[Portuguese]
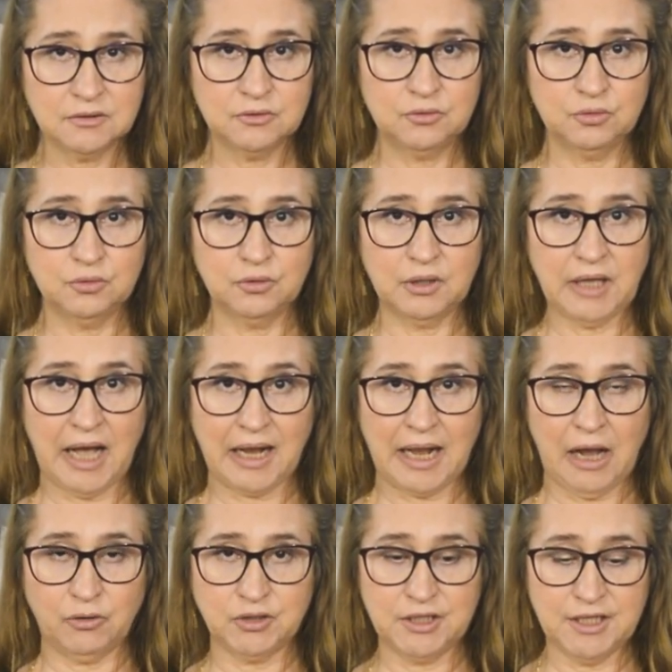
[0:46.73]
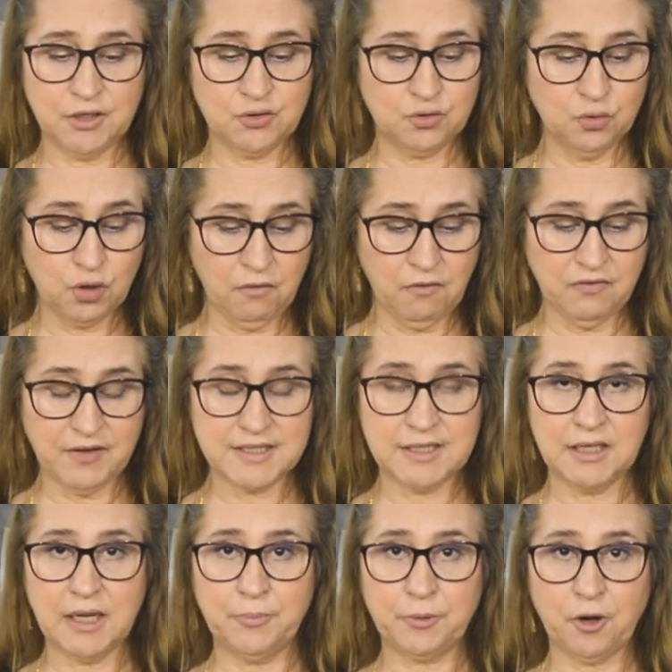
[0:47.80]
do, a calda de açúcar eu vou
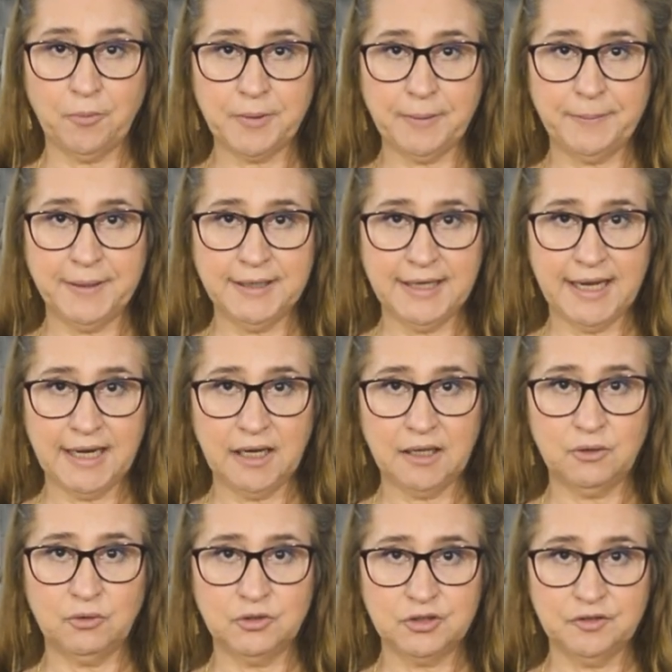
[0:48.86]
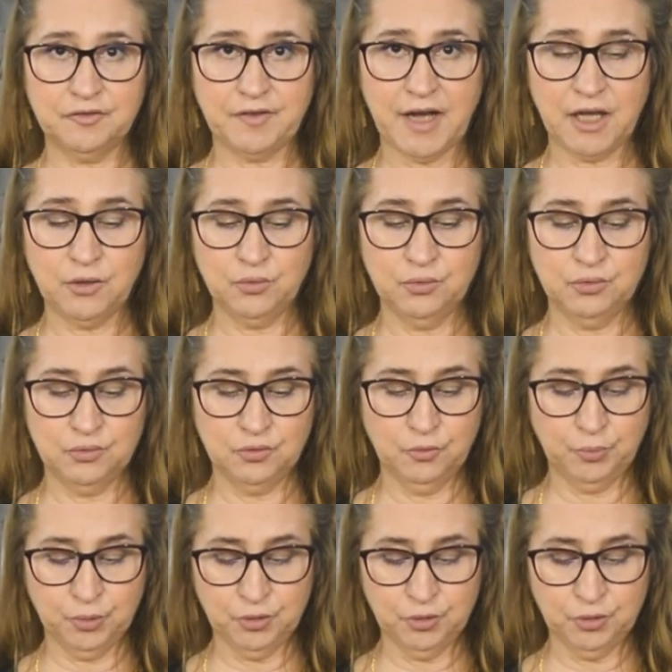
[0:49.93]
fazer na própria panela onde vai o, o